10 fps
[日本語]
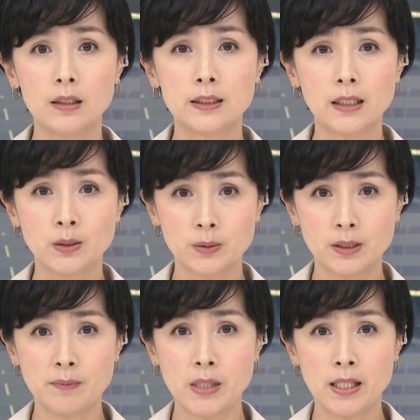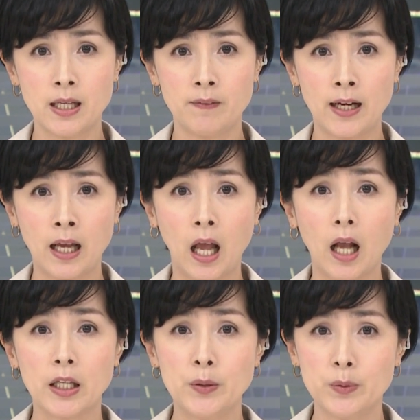北朝鮮メディアは
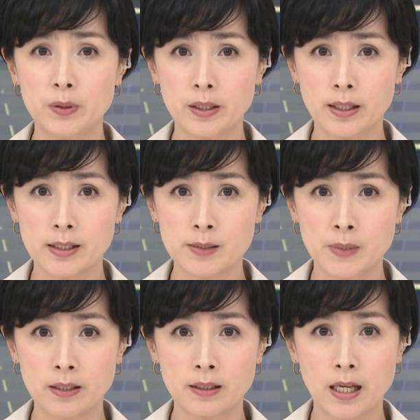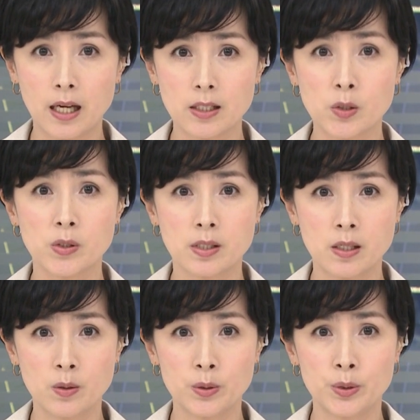昨日から始まった朝
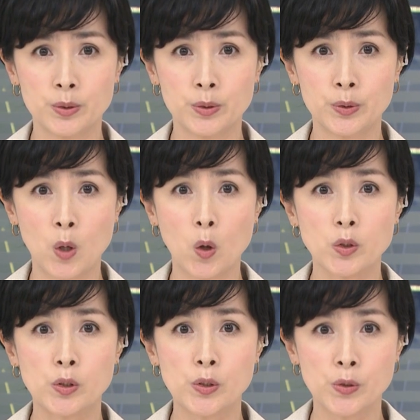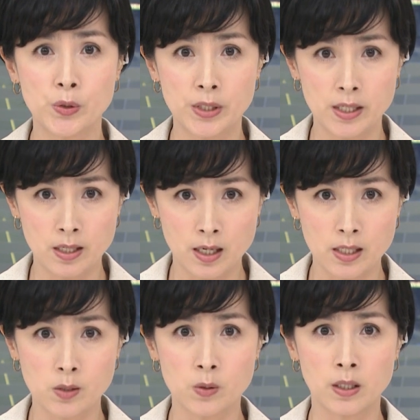鮮労働党の中央委員
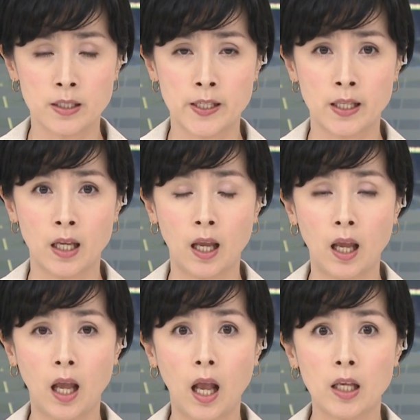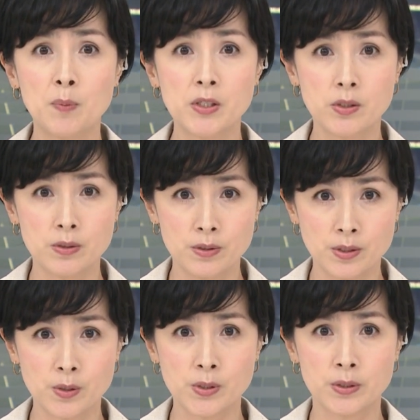会総会で金正恩
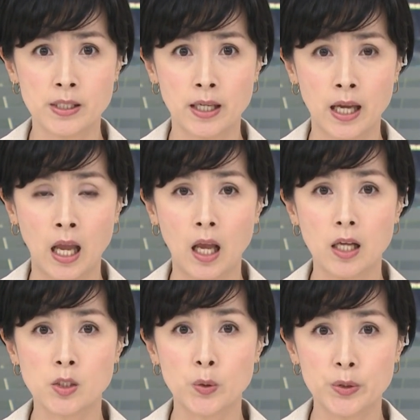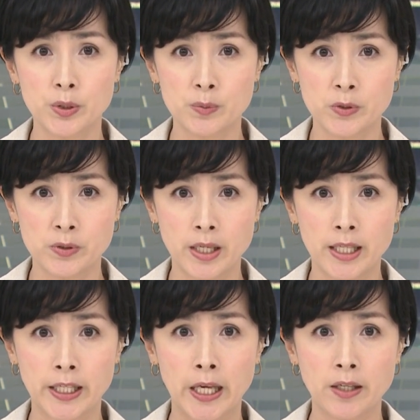総書記が食糧問
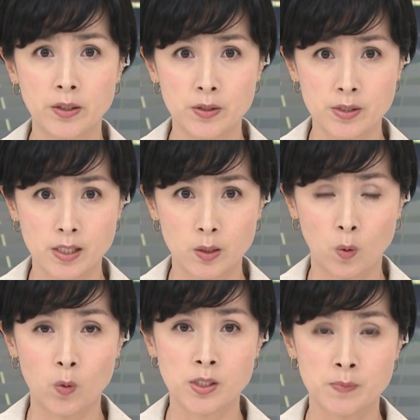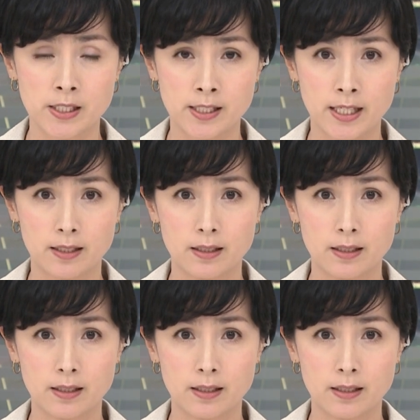題に言及したと報じました